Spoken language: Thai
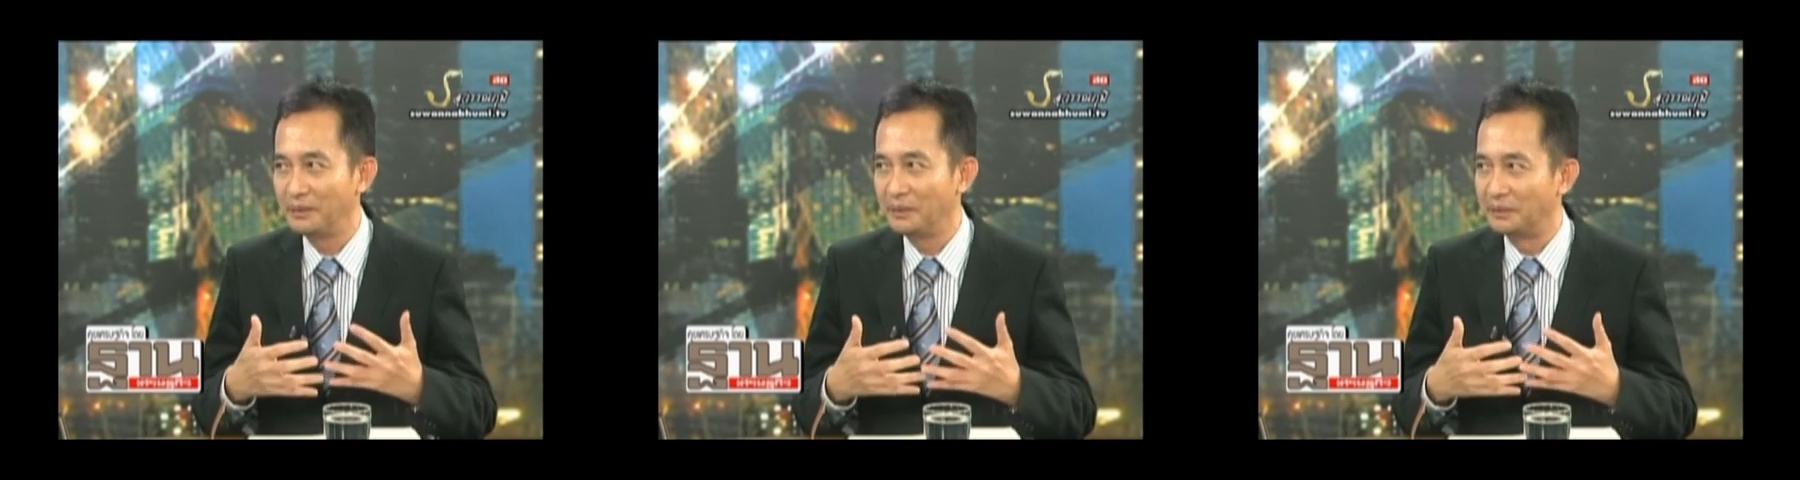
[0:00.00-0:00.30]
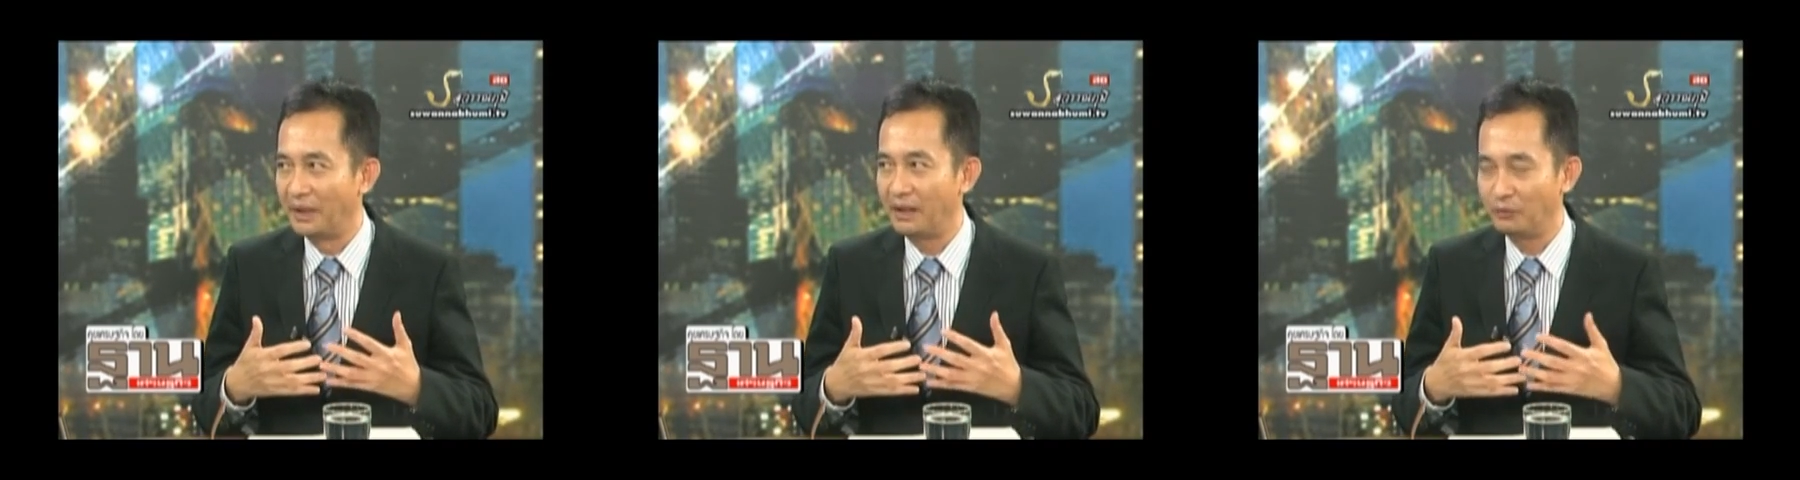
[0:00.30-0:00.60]
นะ
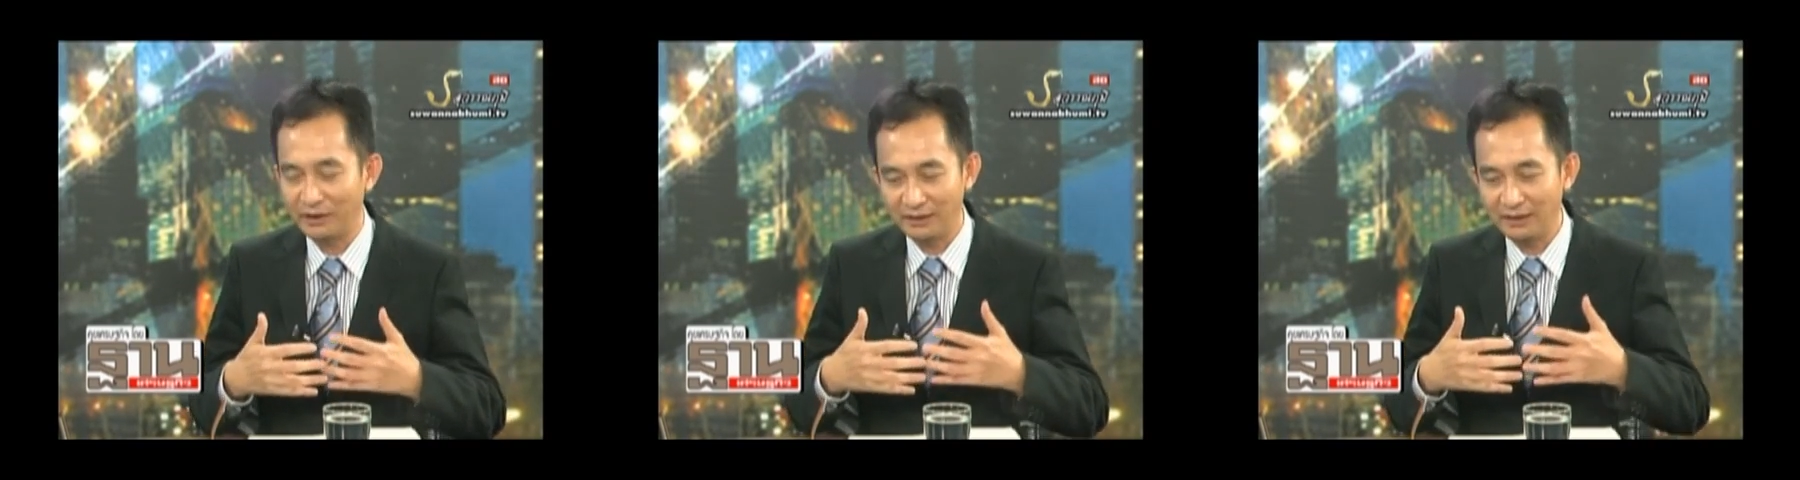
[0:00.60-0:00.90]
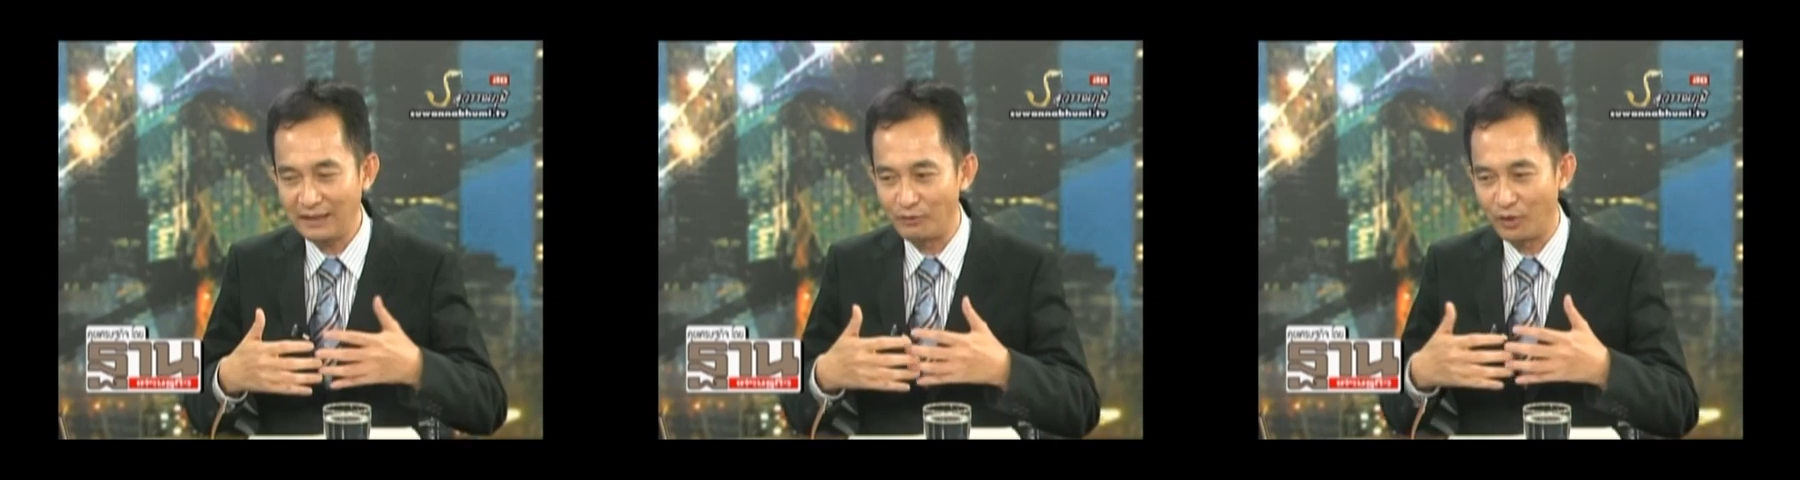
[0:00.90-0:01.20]
ฮะวัฒนธร
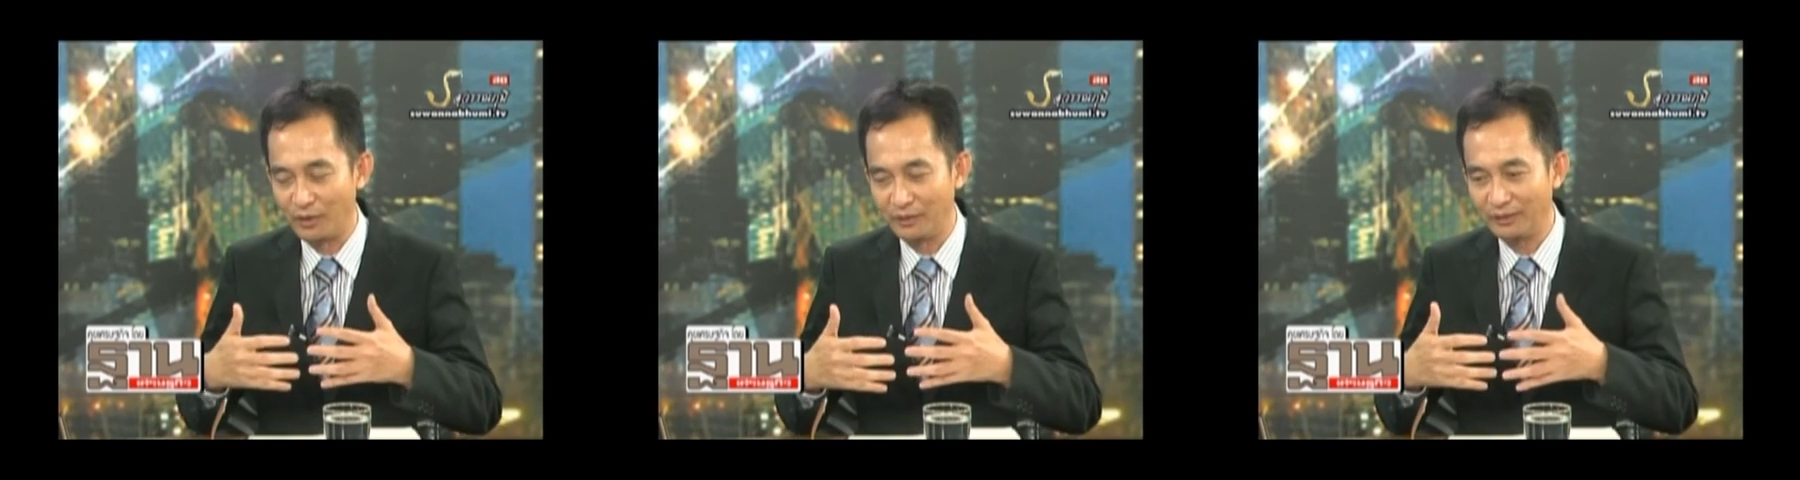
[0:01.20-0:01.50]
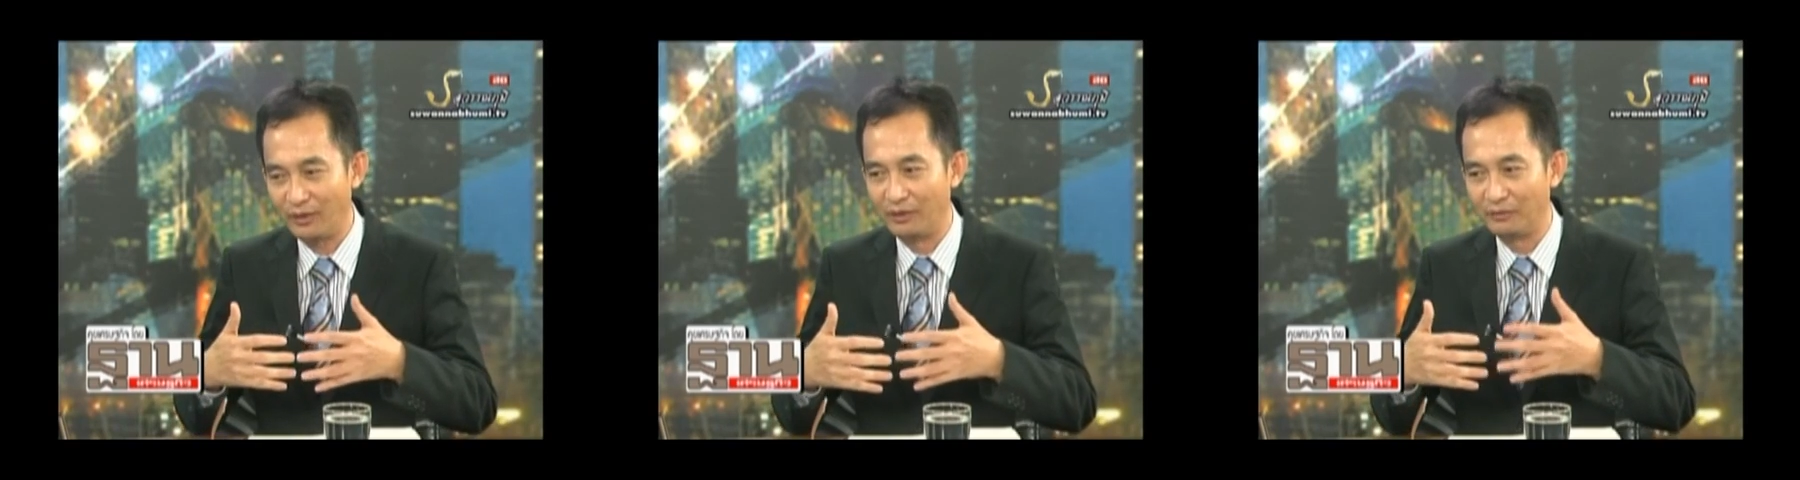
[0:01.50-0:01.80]
รมของของ